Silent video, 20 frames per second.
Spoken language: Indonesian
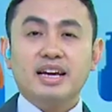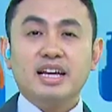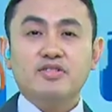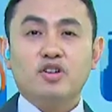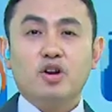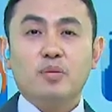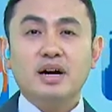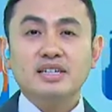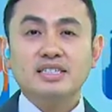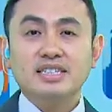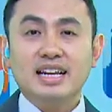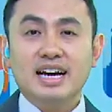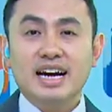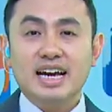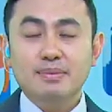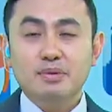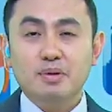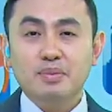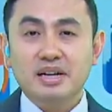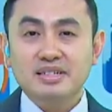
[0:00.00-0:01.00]
informasi
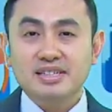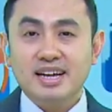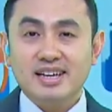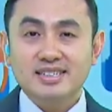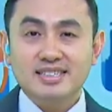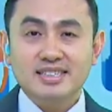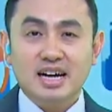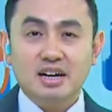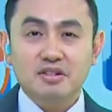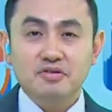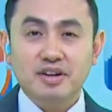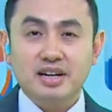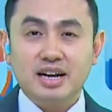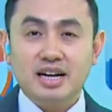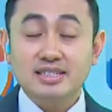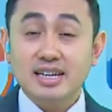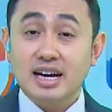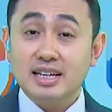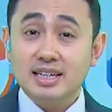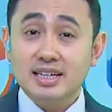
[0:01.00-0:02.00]
lain, pemirsa yang sedang viral
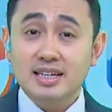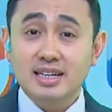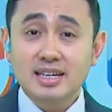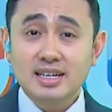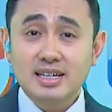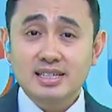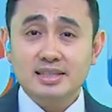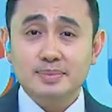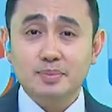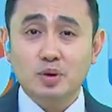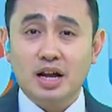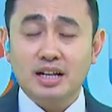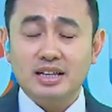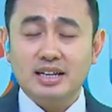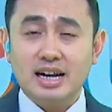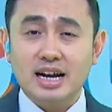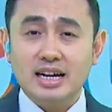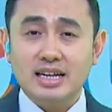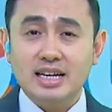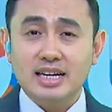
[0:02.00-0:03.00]
saat ini, sebulan
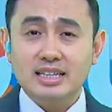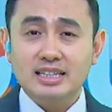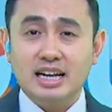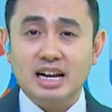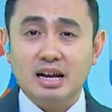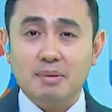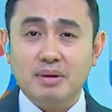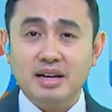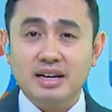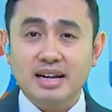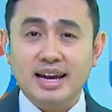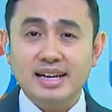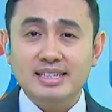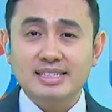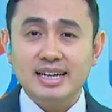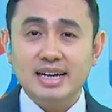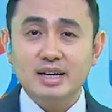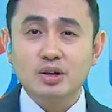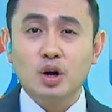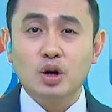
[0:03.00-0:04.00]
terakhir tanaman
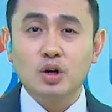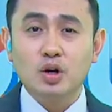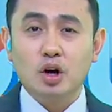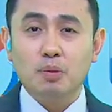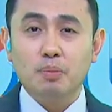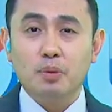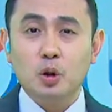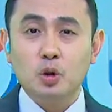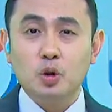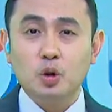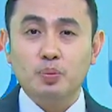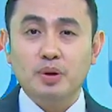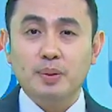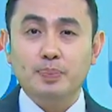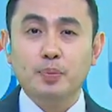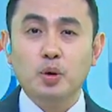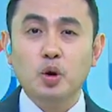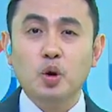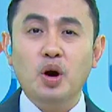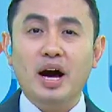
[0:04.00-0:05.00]
eceng gondok menutupi
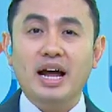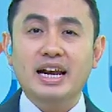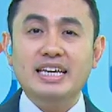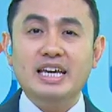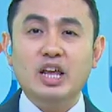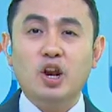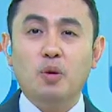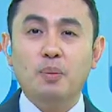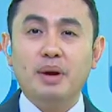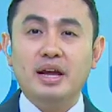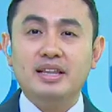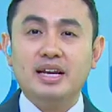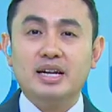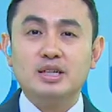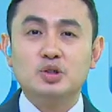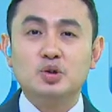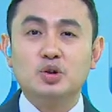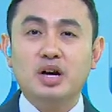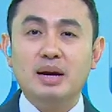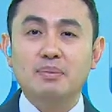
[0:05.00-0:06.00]
puluhan kilometer
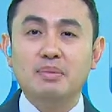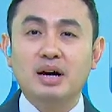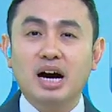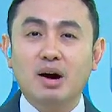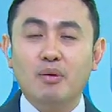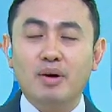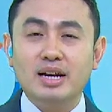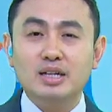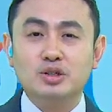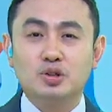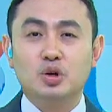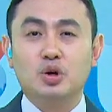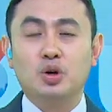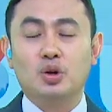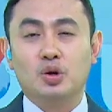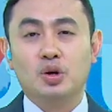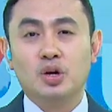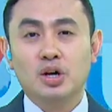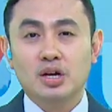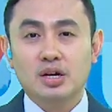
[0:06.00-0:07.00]
sungai Bengawan
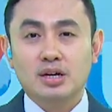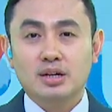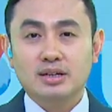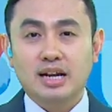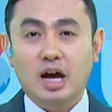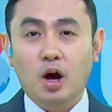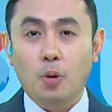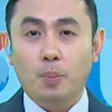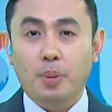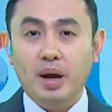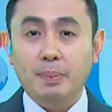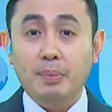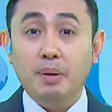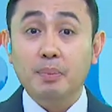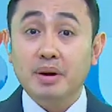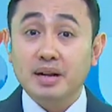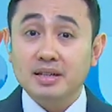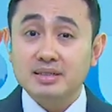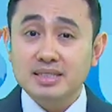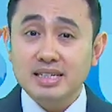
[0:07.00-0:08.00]
Solo. Nah, upaya
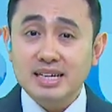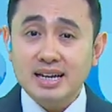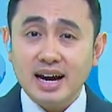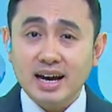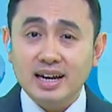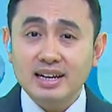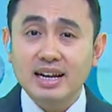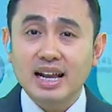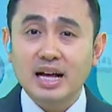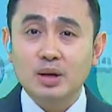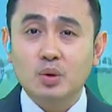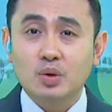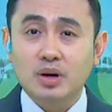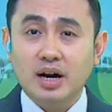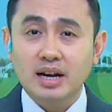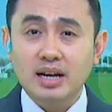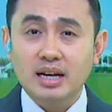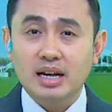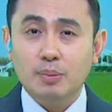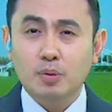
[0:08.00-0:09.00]
pembersihan
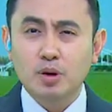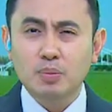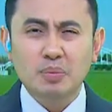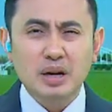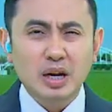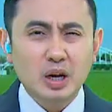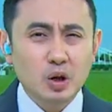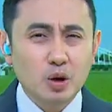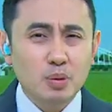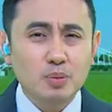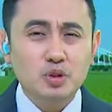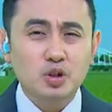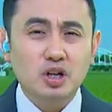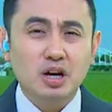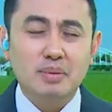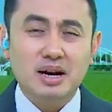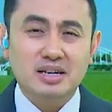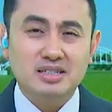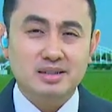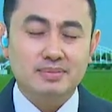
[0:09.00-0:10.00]
dilakukan namun belum juga
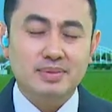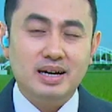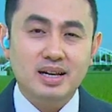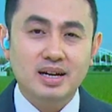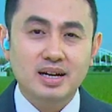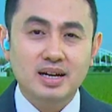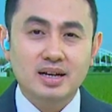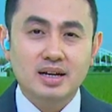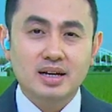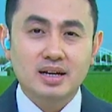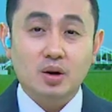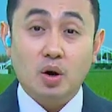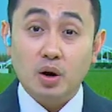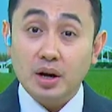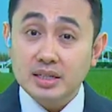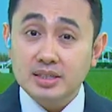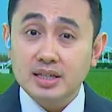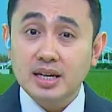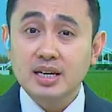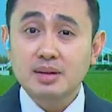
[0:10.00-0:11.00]
maksimal.
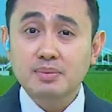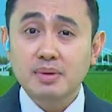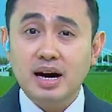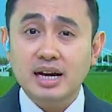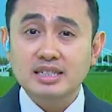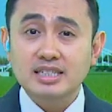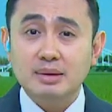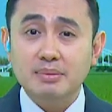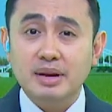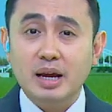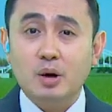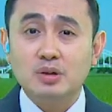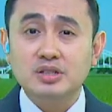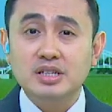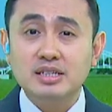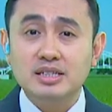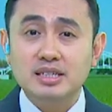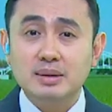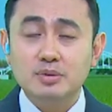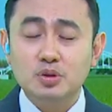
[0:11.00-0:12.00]
Kondisi ini mengancam
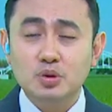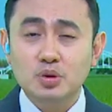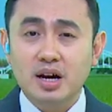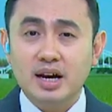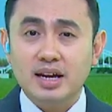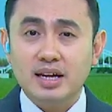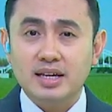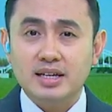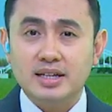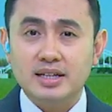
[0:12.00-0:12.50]
ekosistem sungai.